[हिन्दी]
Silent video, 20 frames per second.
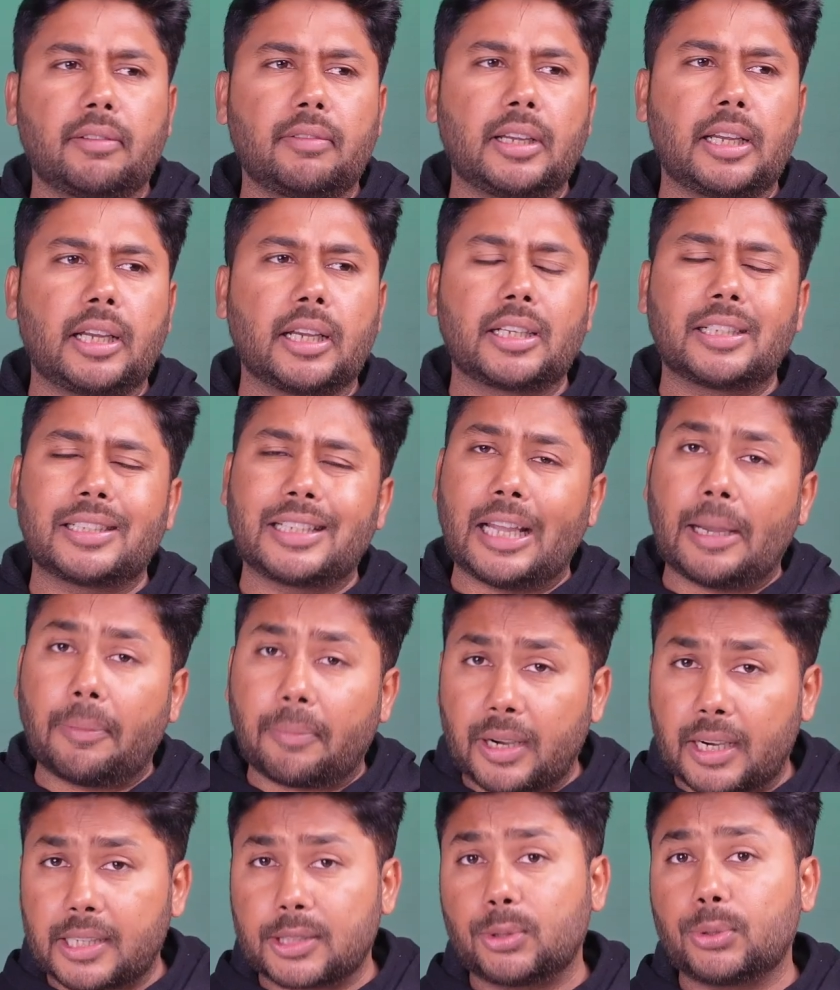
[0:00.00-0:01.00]
हुआ है
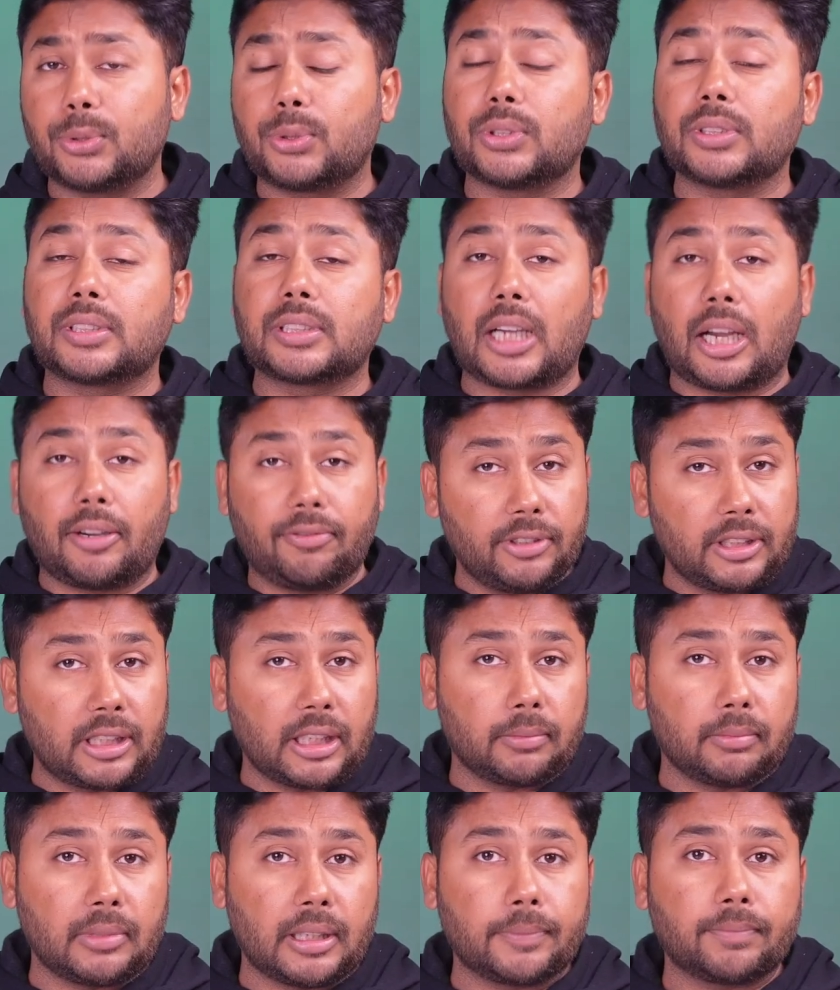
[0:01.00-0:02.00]
कैमरा रेजोल्यूशन काफ़ी
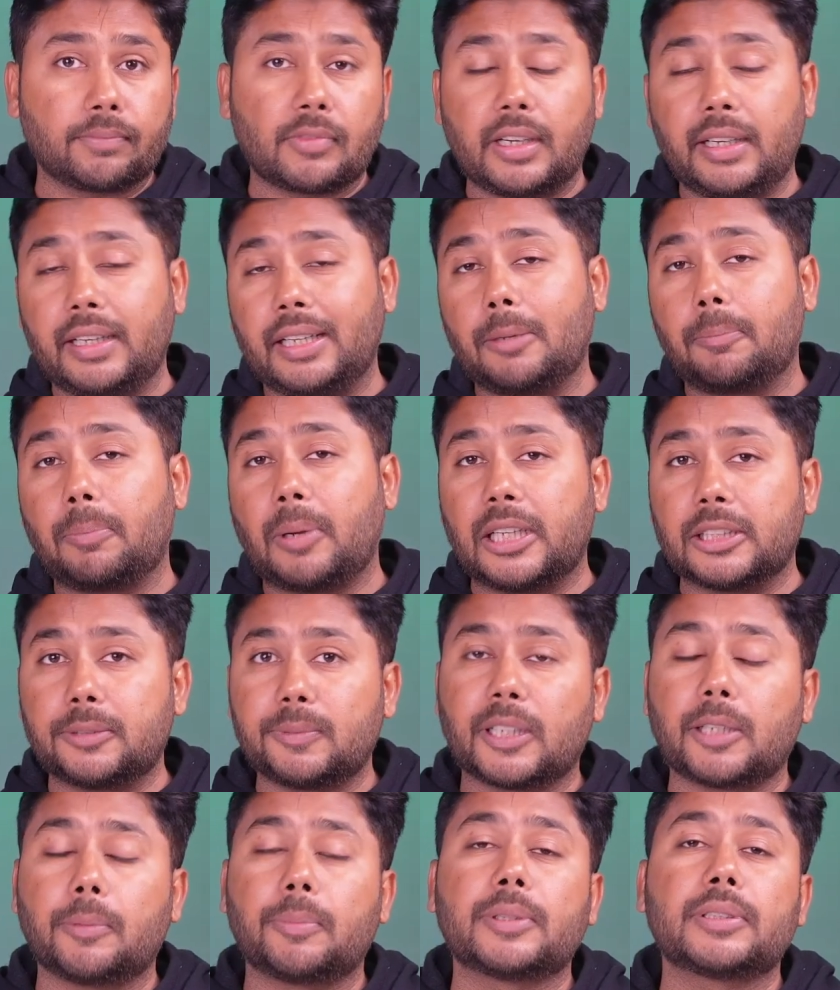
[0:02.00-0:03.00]
कम है रेयर पाँच
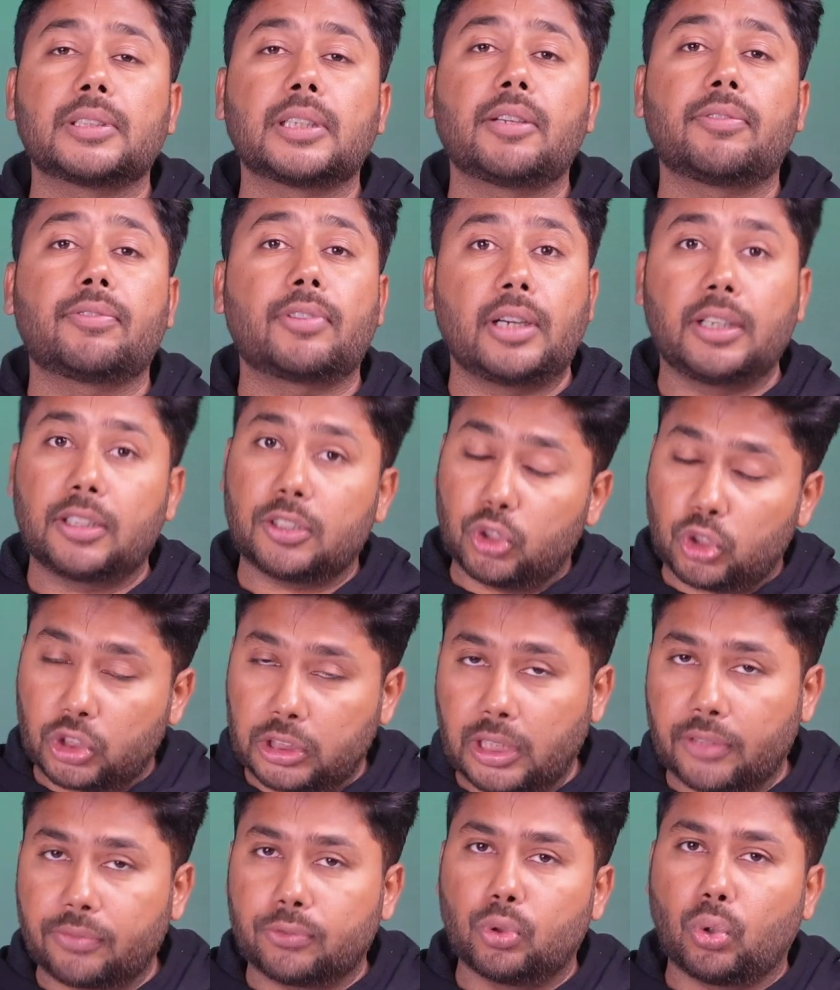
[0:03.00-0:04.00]
मेगा फ्रंट
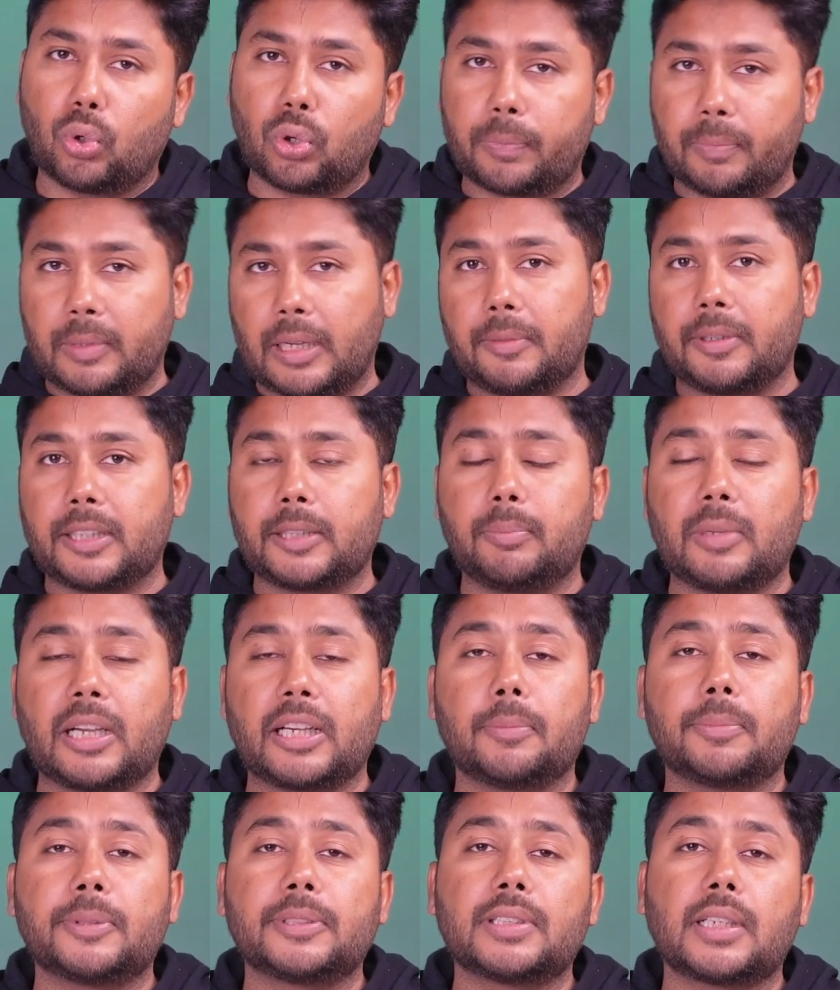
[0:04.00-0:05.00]
सिर्फ दो
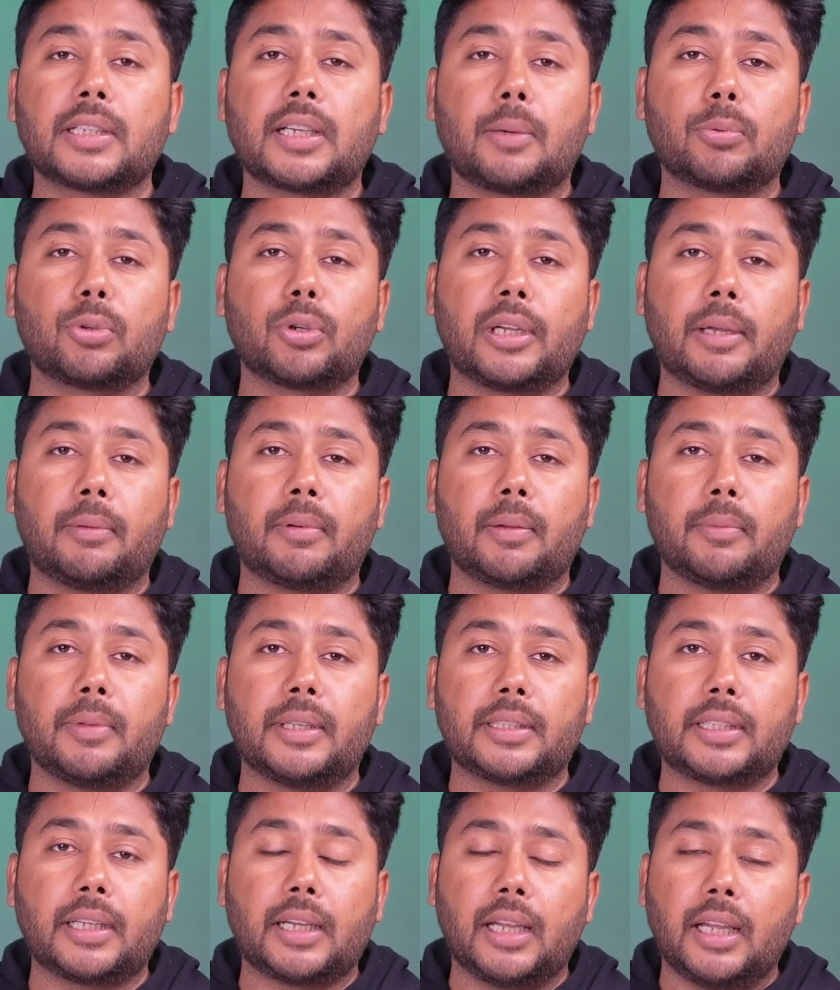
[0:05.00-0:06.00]
मेगापिक्सल का आपको कैमरा
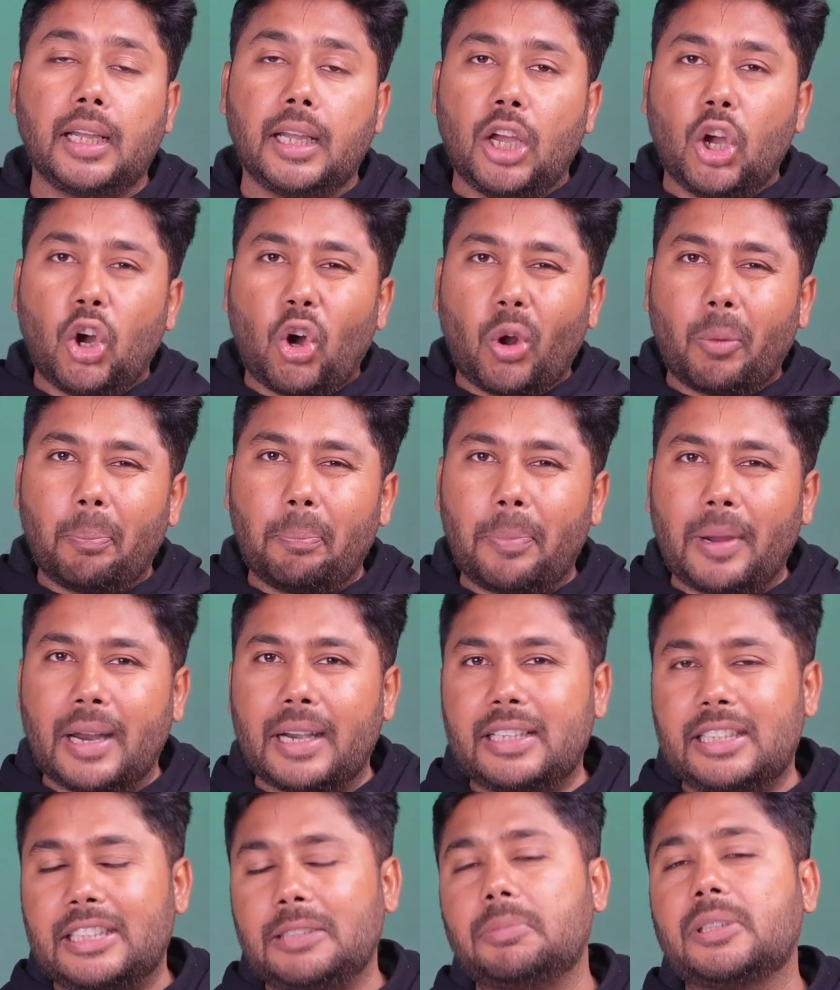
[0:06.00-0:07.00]
मिलता है और
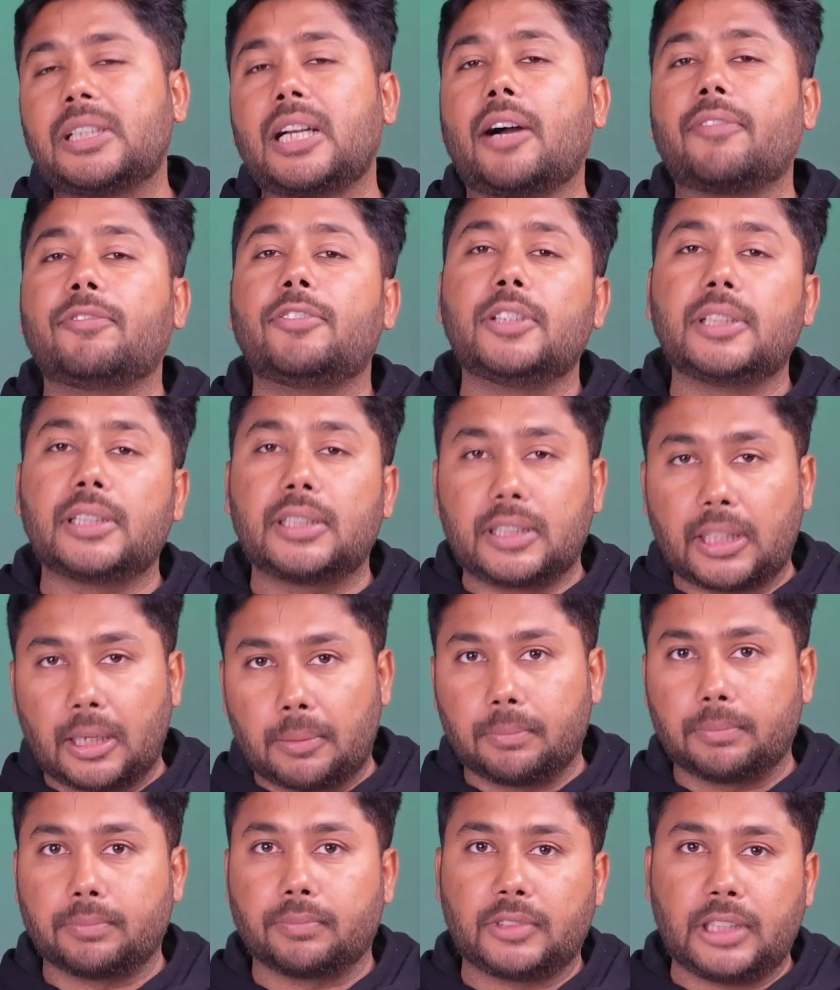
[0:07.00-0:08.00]
बैटरी भी काफ़ी
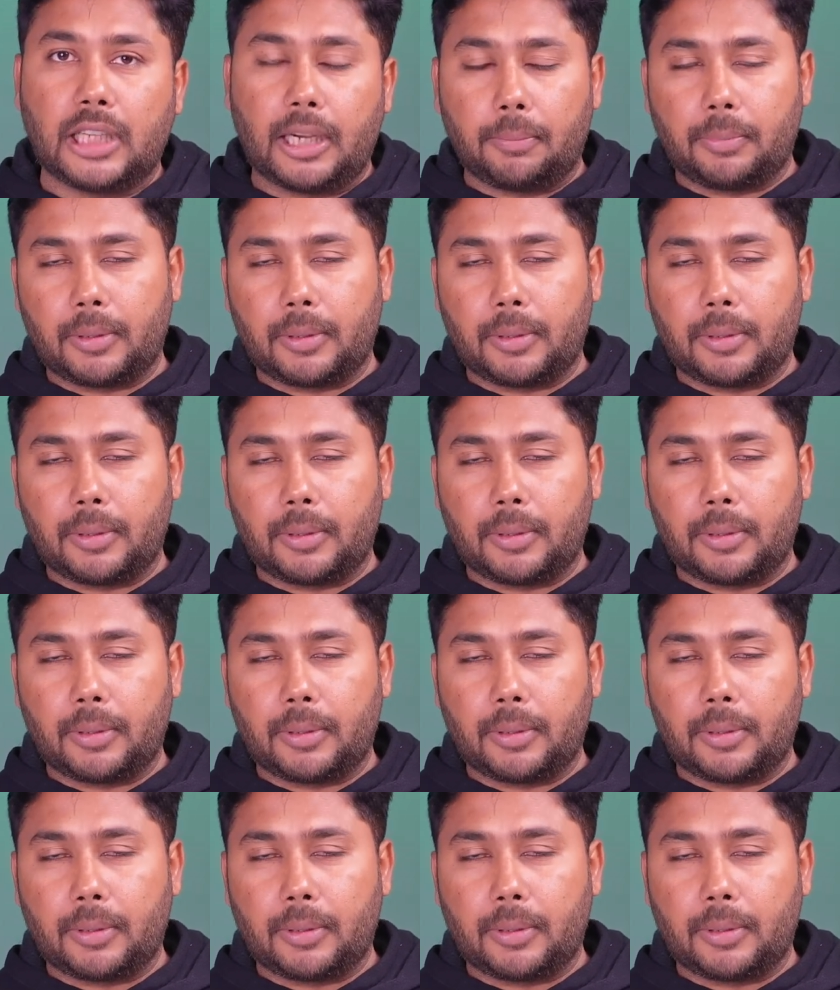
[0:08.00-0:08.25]
कम यहाँ